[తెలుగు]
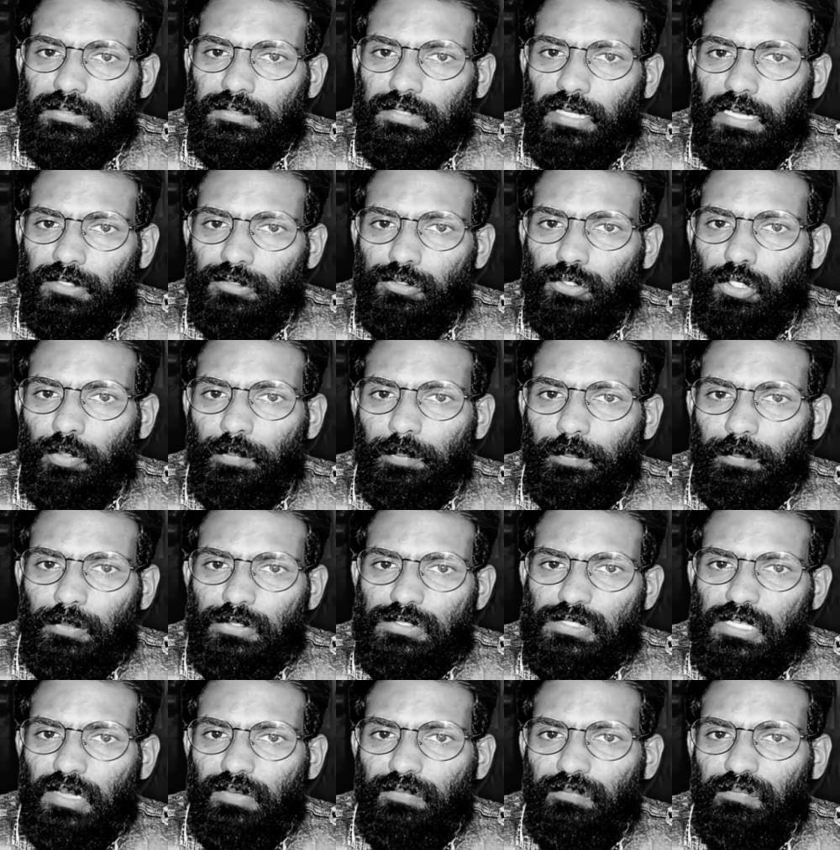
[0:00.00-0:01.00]
దాంతో
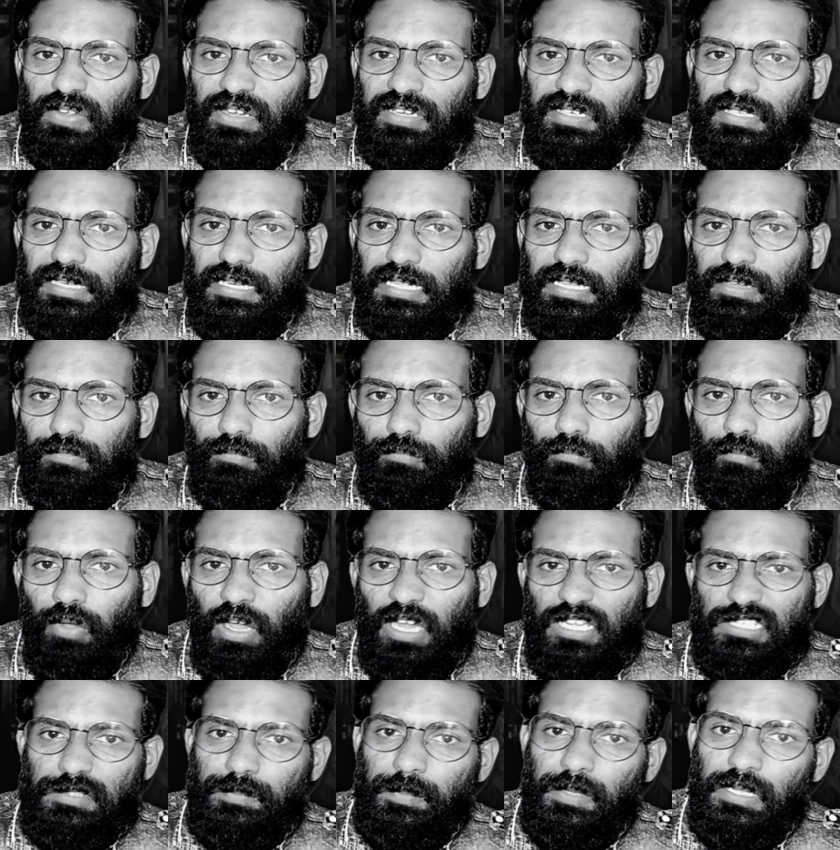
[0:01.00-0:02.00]
పూజ వెంటనే
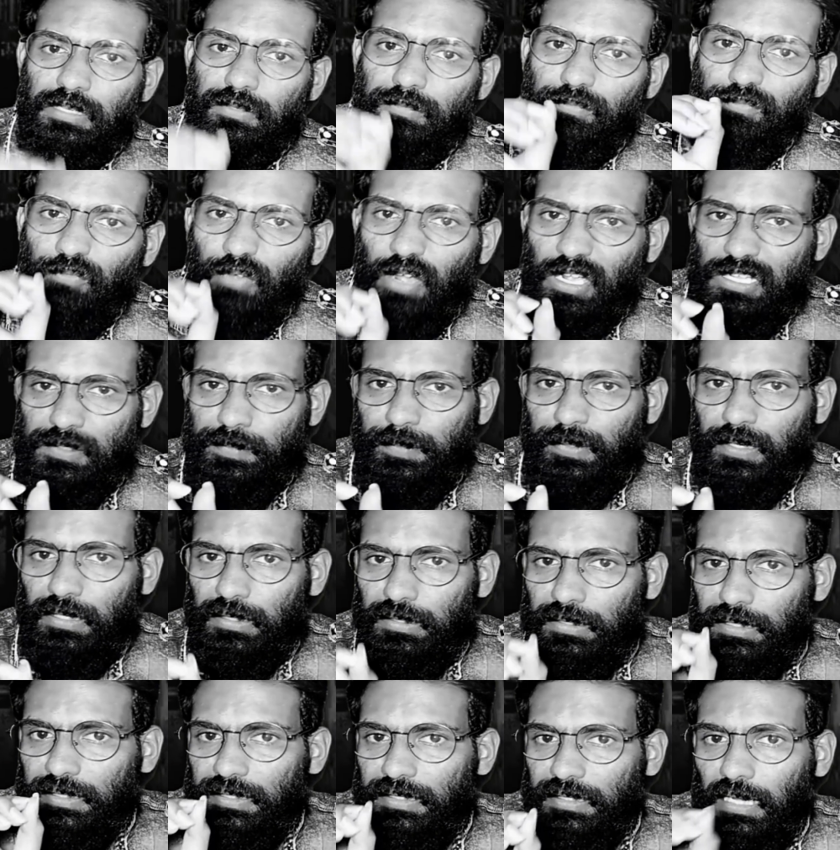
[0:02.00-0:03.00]
వాచ్మెన్ వాచ్మెన్
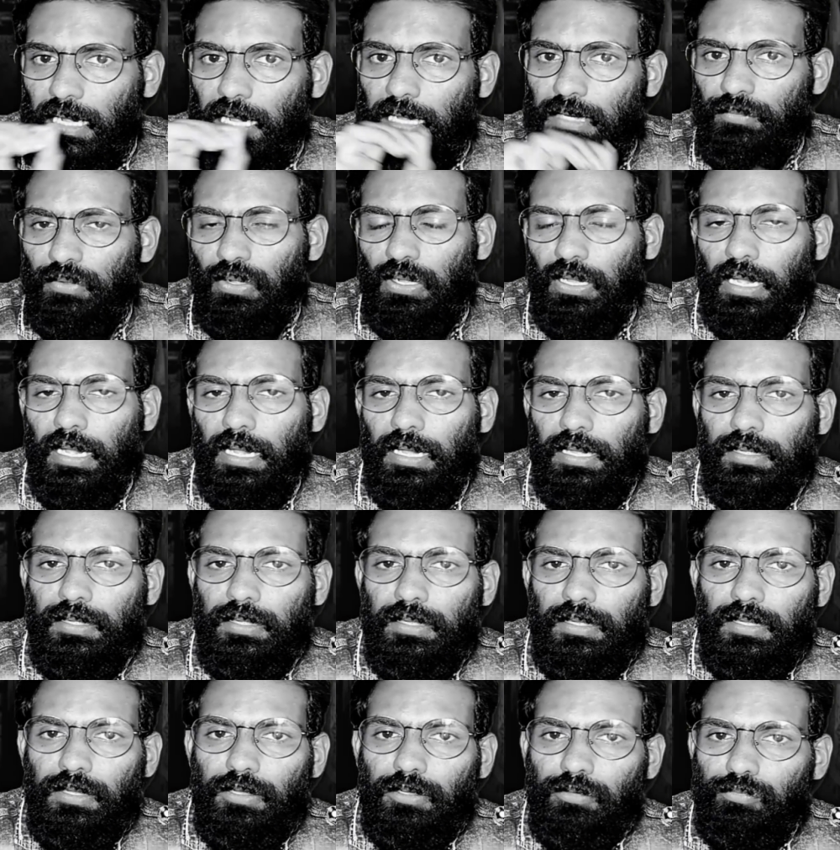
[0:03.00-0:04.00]
అని గట్టిగా అరవగా
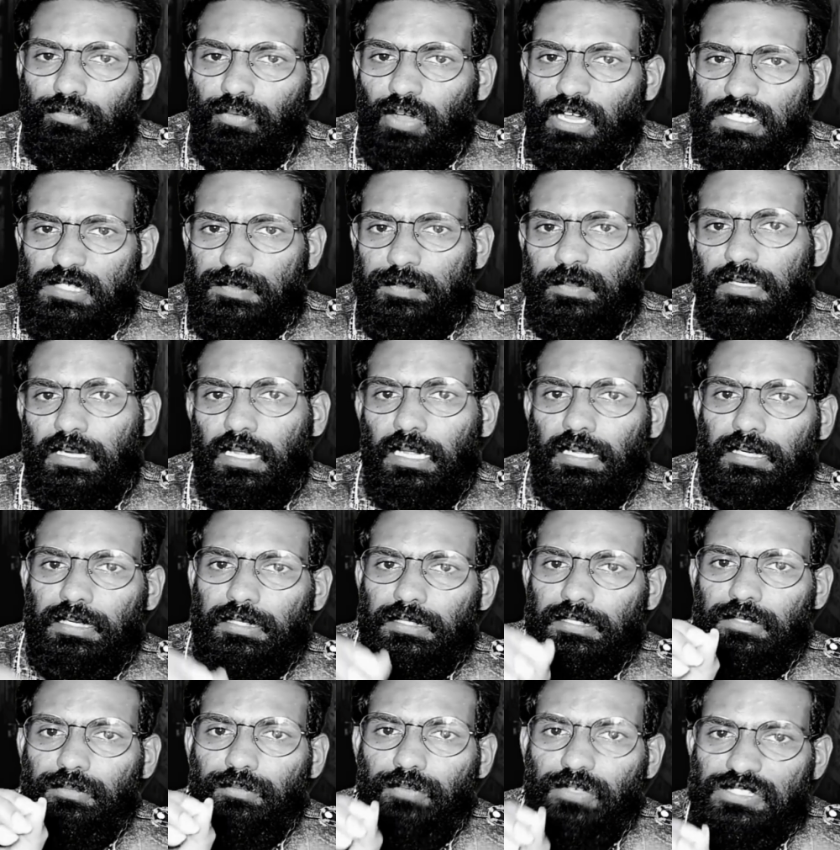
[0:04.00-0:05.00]
వాచ్మెన్
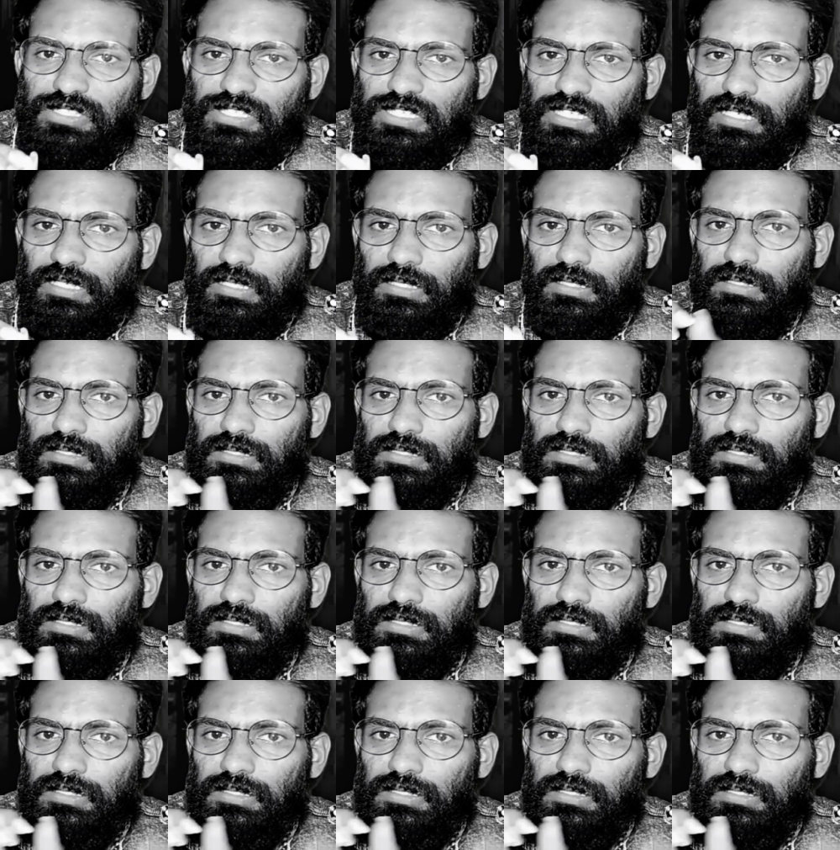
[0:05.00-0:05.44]
అక్కడికి వచ్చి